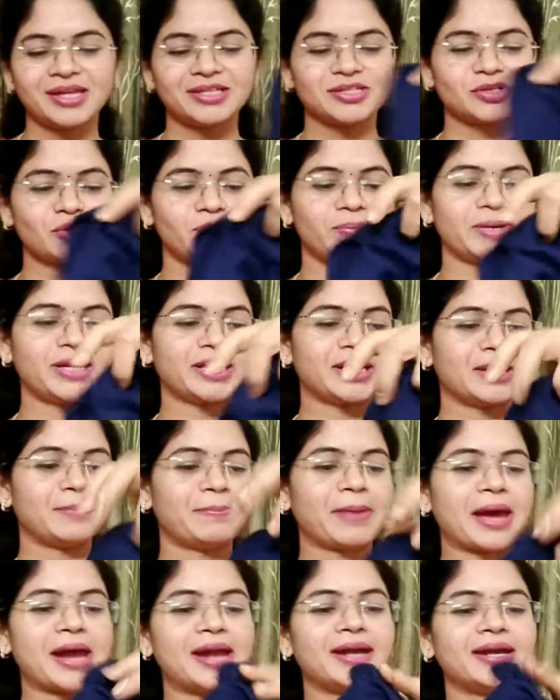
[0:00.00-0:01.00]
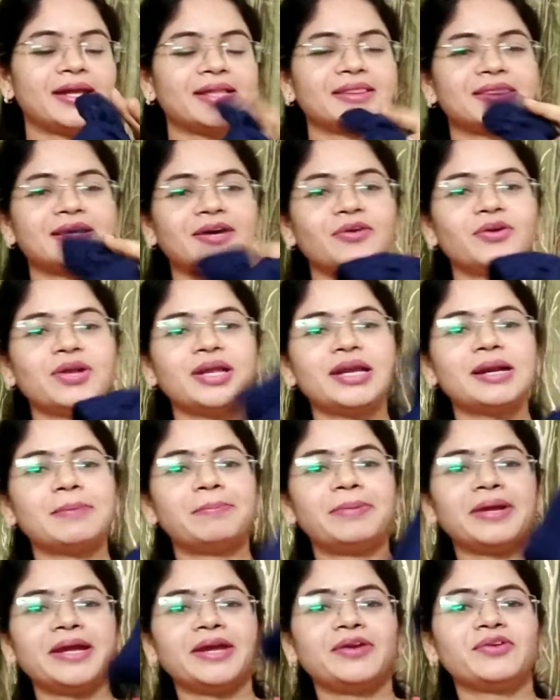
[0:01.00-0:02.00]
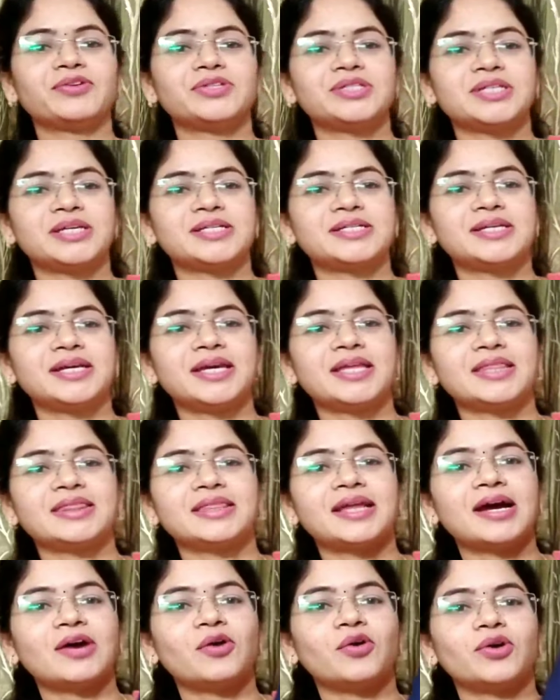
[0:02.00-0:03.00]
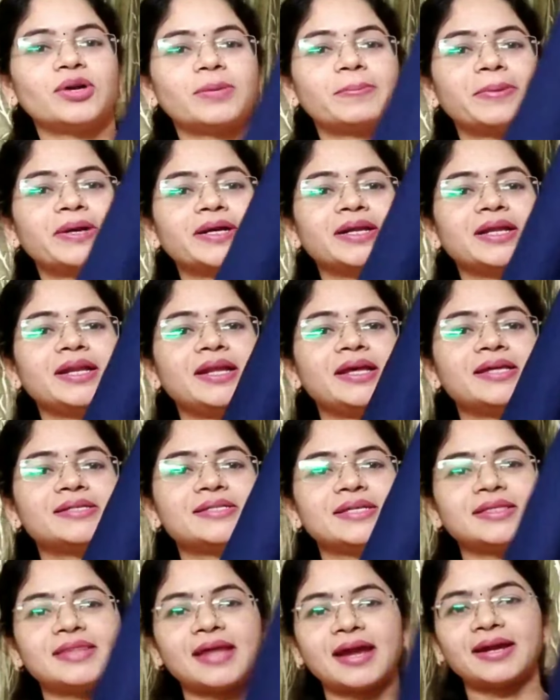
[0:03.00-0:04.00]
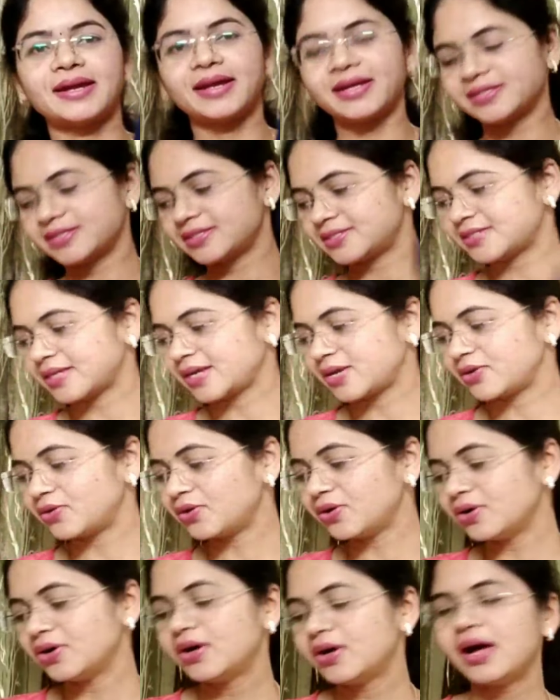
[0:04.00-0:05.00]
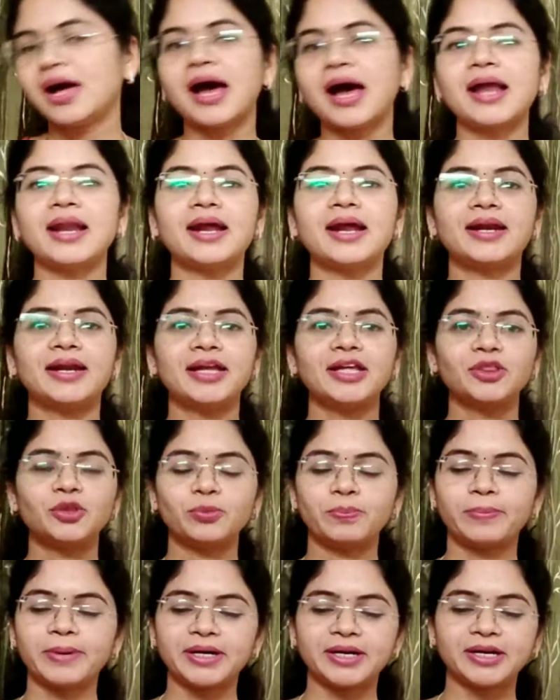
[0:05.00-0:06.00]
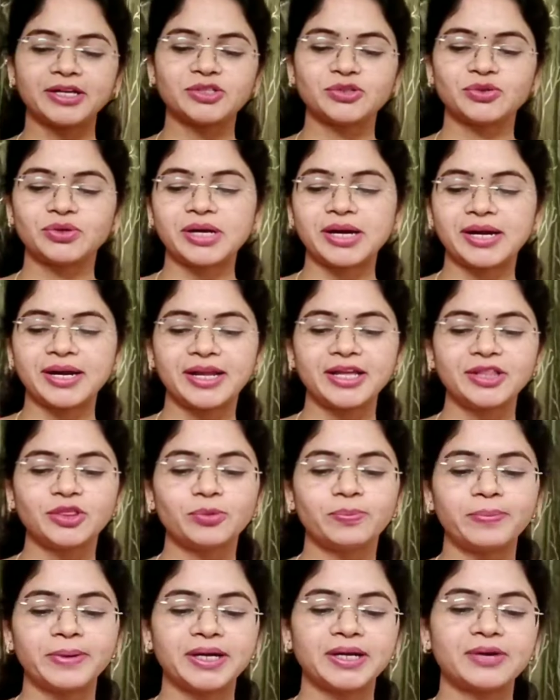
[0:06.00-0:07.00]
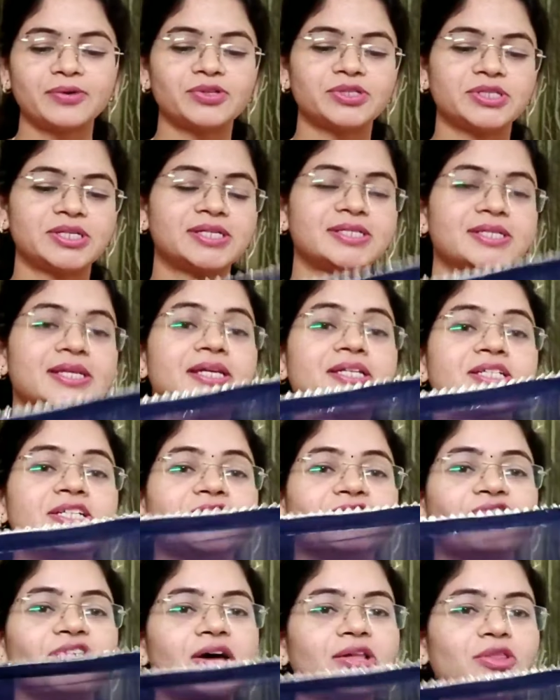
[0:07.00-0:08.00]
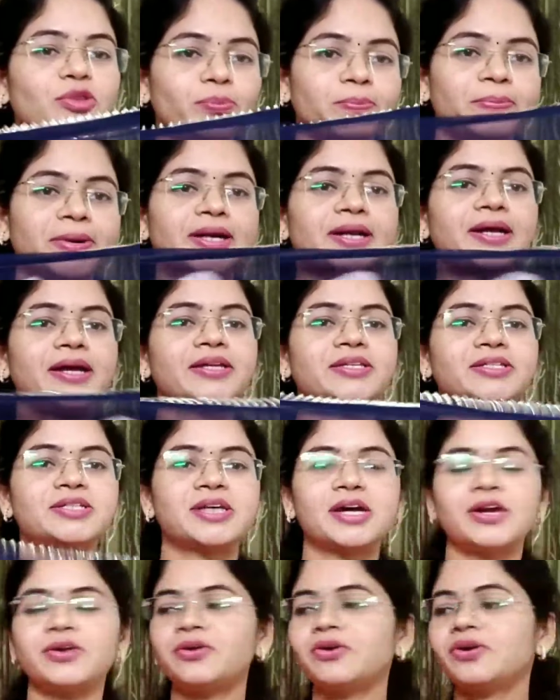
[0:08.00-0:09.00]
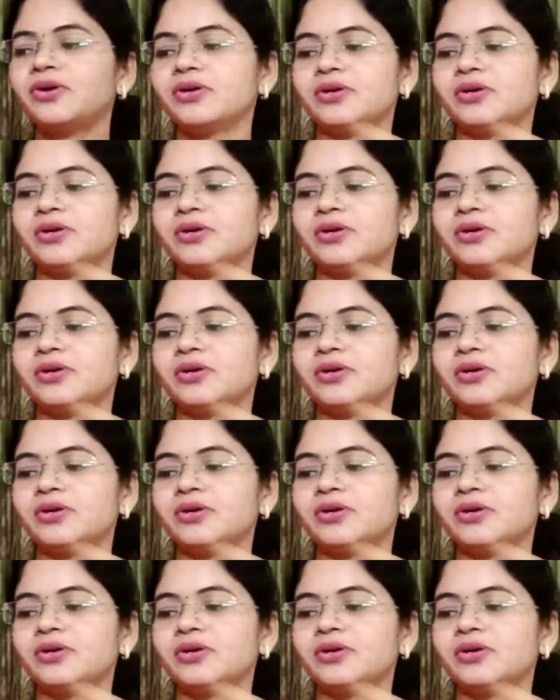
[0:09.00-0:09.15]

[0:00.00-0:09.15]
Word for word: సో మనకి ప్యాంట్ అంతా కూడా ఇలా ప్లేన్ వచ్చేసి కింద గోటపట్టి లేస్ అయితే అటాచ్ చేశారు అలానే దుప్పట్టా చూడండి దుప్పట్టా వచ్చేసి షిఫాన్ దుప్పట్టా ఇచ్చారు